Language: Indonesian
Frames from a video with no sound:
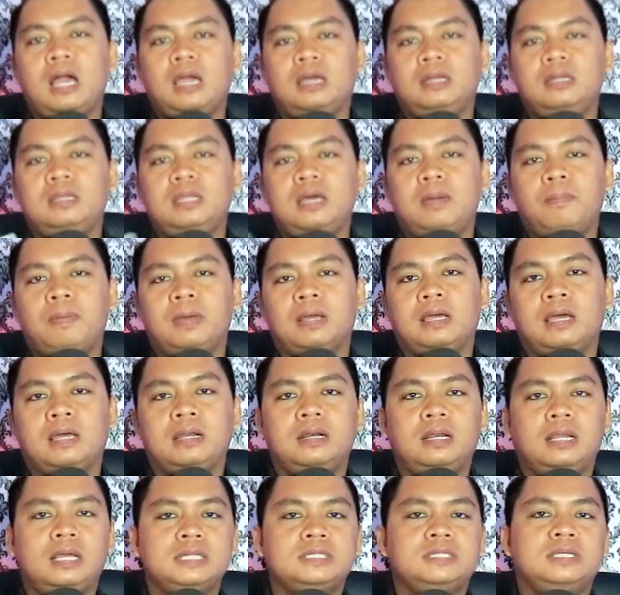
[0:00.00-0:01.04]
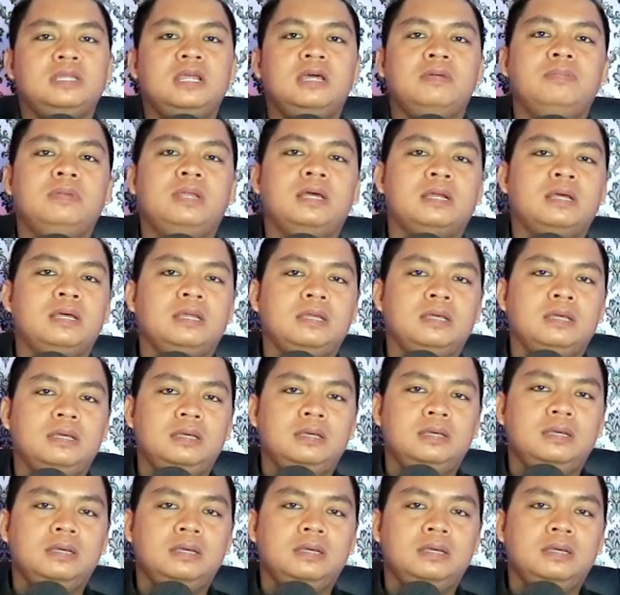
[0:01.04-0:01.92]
akan didapatkan Lesi dan Bilar ini